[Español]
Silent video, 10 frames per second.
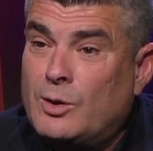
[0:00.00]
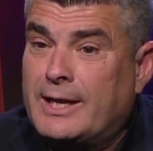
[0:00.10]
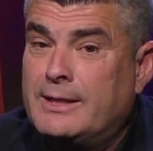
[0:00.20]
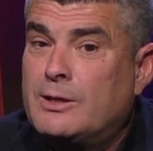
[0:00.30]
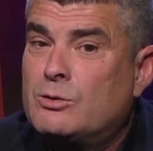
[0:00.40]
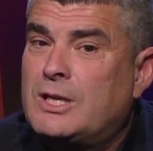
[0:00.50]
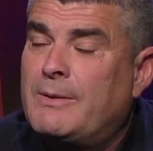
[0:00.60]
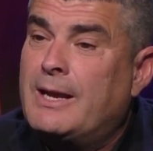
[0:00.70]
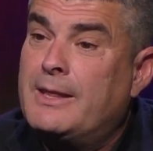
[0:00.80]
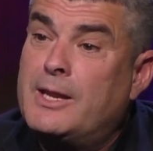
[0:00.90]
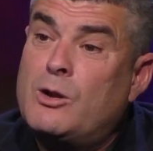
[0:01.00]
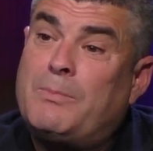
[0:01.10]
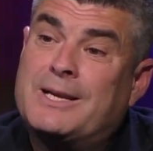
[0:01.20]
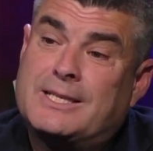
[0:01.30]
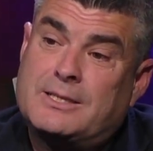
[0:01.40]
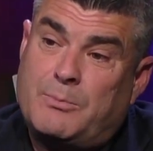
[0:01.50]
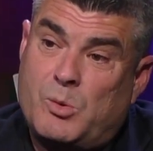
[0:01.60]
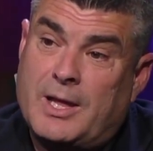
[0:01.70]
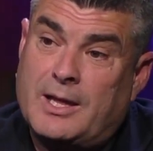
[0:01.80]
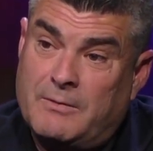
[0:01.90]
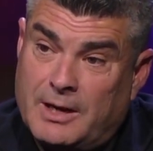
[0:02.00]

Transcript: la gente no sabe que el dinero pasa a ser propiedad del